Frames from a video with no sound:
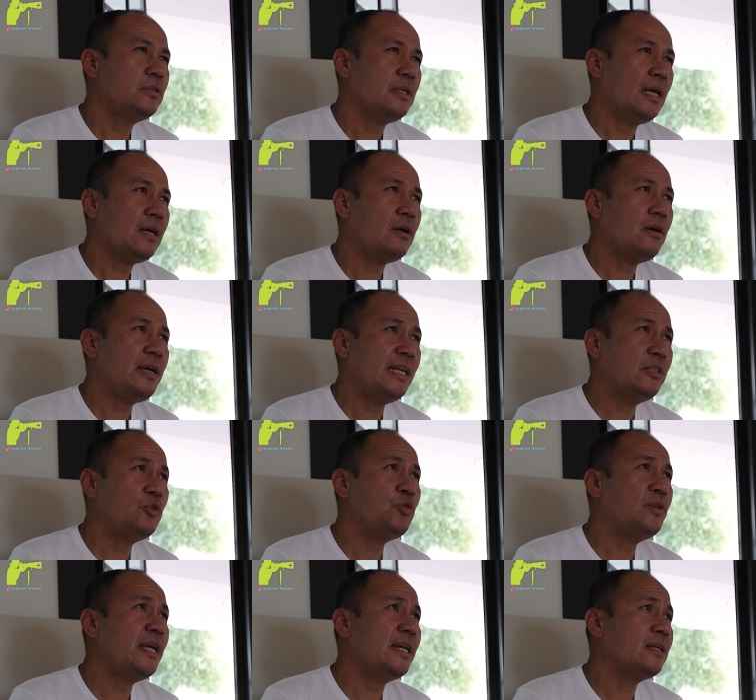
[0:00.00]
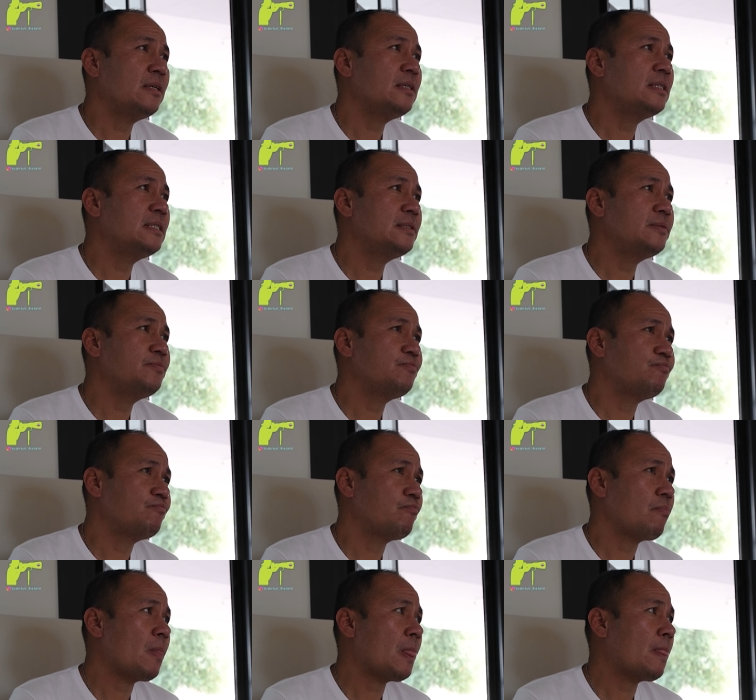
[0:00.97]
แล้วก็เห็นจุดเด่นก็คือ
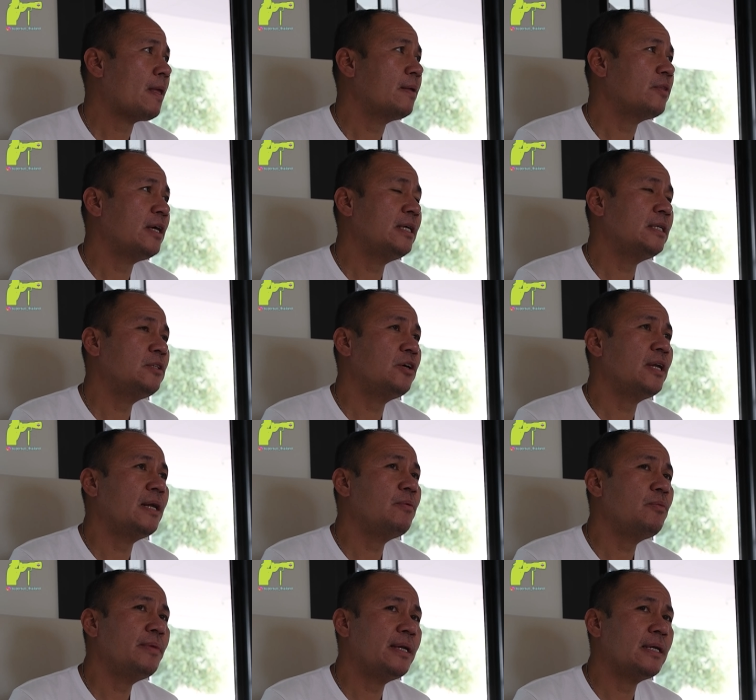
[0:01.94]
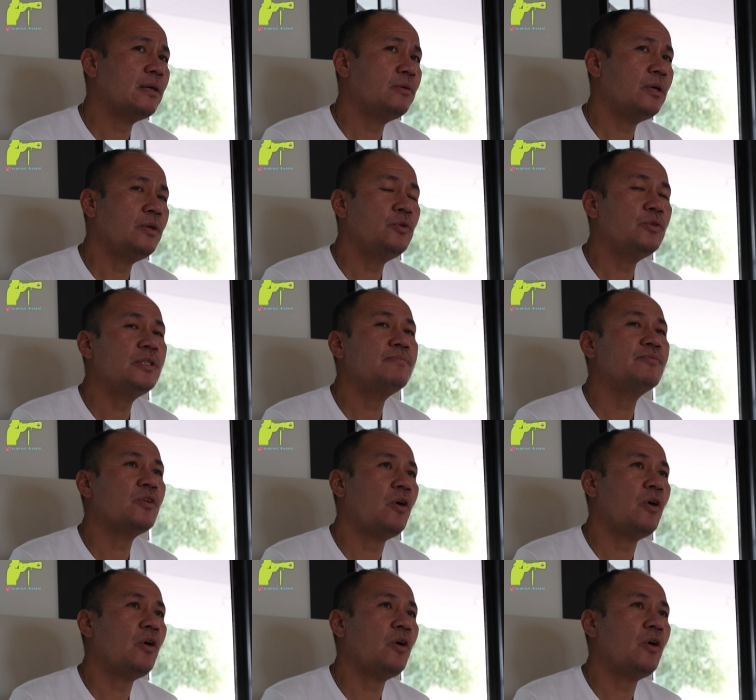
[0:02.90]
ในตอนนั้นผมเห็นเขาอายุ12